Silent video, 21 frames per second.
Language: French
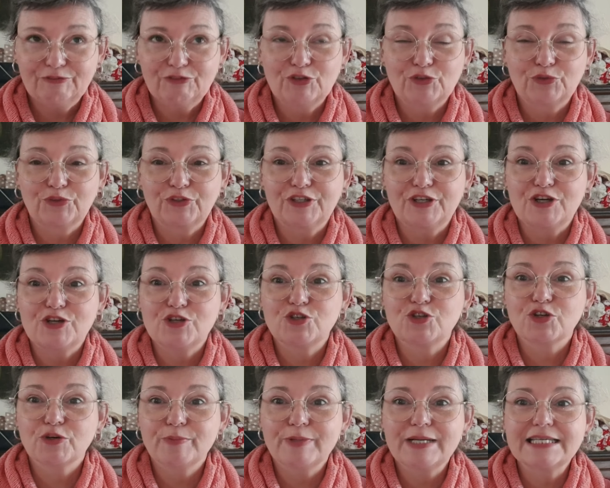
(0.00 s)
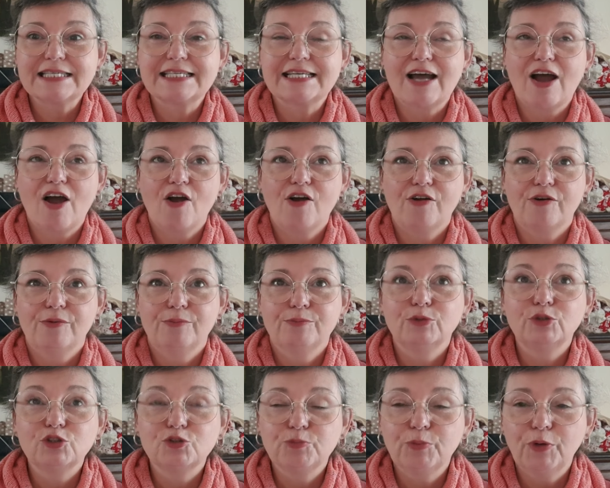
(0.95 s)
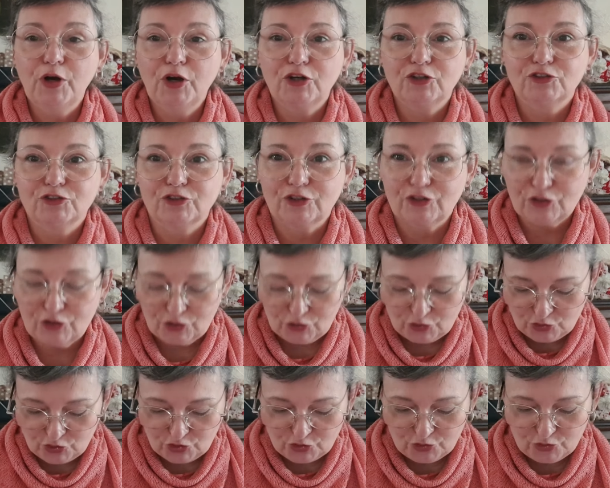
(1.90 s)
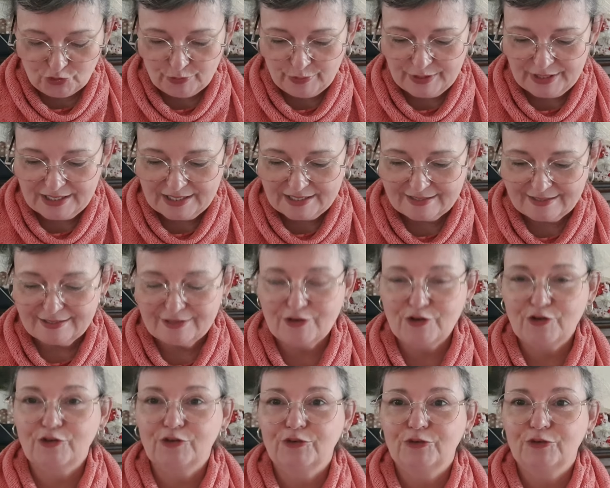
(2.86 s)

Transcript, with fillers: donc sur base d'un mood board que je lui ai